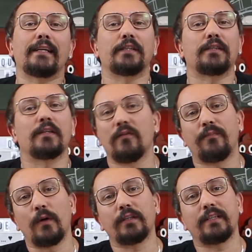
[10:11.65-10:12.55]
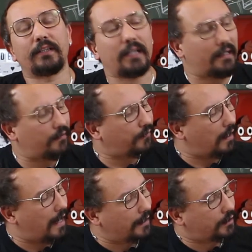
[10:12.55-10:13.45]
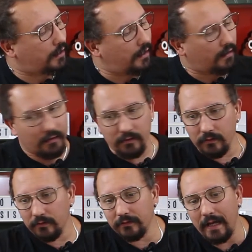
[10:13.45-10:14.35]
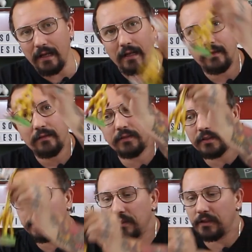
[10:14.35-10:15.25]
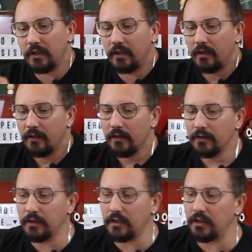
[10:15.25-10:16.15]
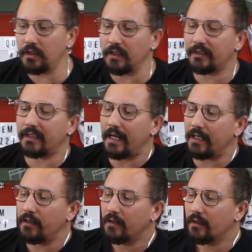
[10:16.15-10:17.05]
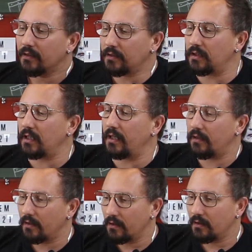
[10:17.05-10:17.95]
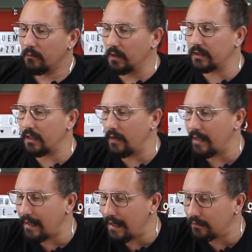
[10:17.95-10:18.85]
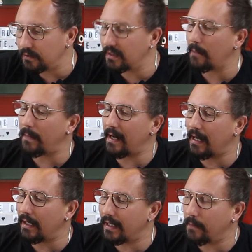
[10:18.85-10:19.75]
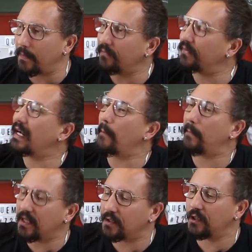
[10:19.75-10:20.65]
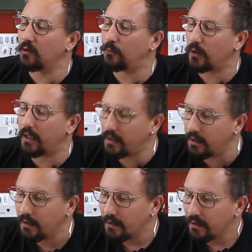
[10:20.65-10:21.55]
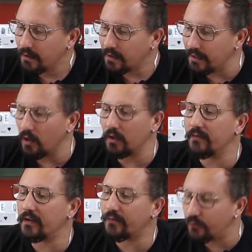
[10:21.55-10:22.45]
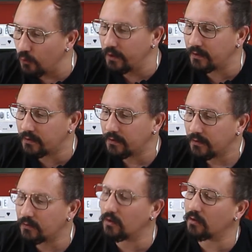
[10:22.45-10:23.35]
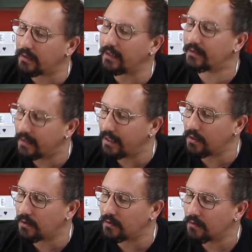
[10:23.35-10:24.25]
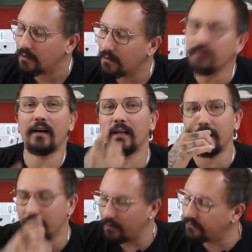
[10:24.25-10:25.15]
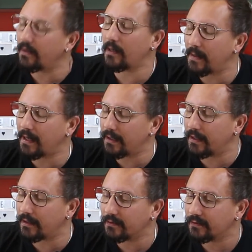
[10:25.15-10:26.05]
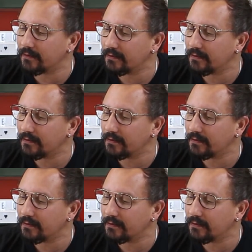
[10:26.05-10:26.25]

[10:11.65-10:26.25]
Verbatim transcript: A gente não pode deixar de falar de dela, de Gigi, de Gigi Zen. Gigi, manda aí o recado, diga pra galera aí para não ficar perdido por aí que na Olivia Flores só tem Zenit. Fala aí, fala pra galera.